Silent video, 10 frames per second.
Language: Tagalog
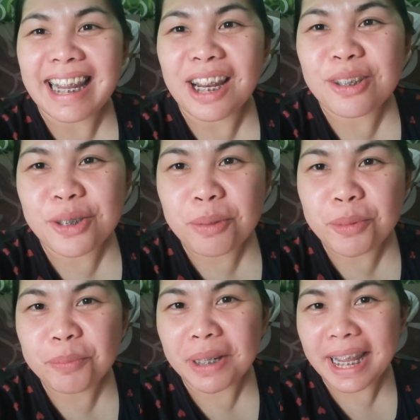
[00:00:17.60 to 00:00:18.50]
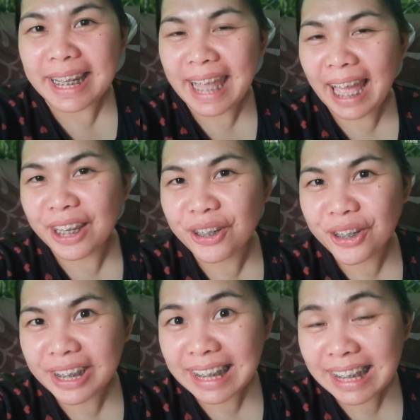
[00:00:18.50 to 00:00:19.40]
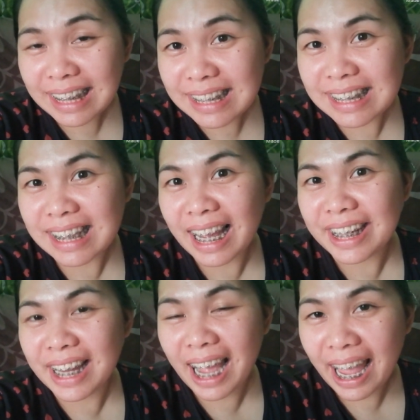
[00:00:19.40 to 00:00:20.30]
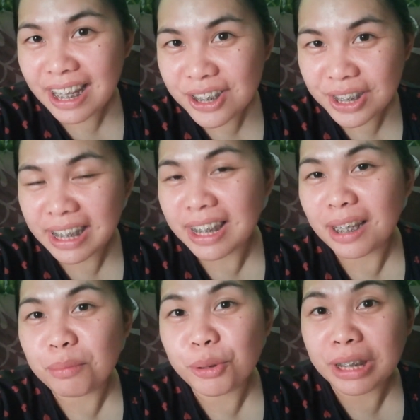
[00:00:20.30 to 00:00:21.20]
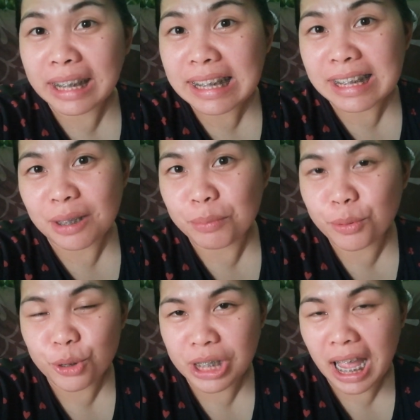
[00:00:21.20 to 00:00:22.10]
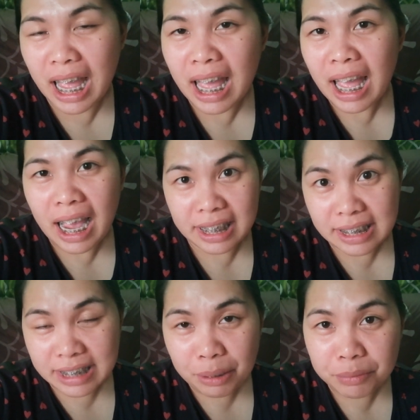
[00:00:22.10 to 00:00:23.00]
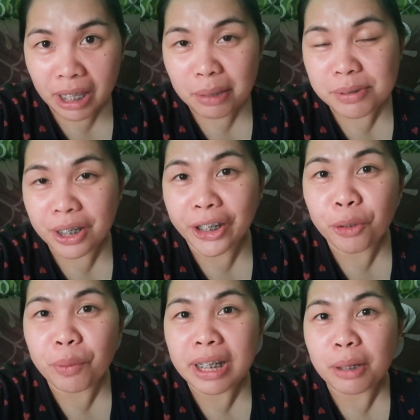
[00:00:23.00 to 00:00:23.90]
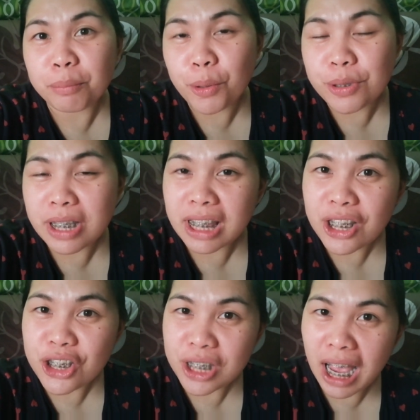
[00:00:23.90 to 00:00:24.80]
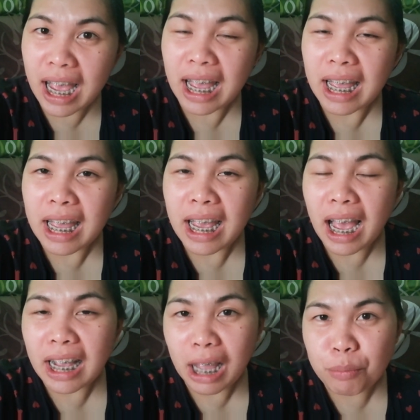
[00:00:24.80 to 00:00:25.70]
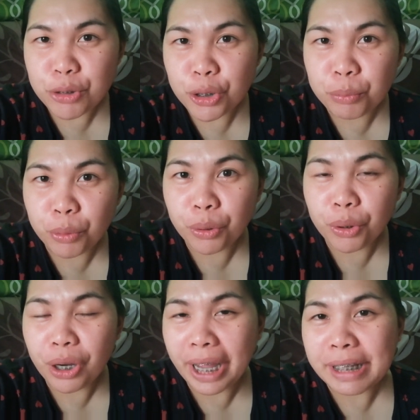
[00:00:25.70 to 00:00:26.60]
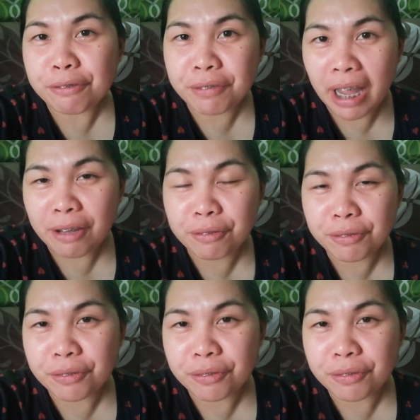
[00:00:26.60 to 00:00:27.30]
i-announce na po pala ni Ann Curtis sa kanyang IG na buntis na po siya. At the same time, si Erwan nag-post na din siya. Ang caption po ay 5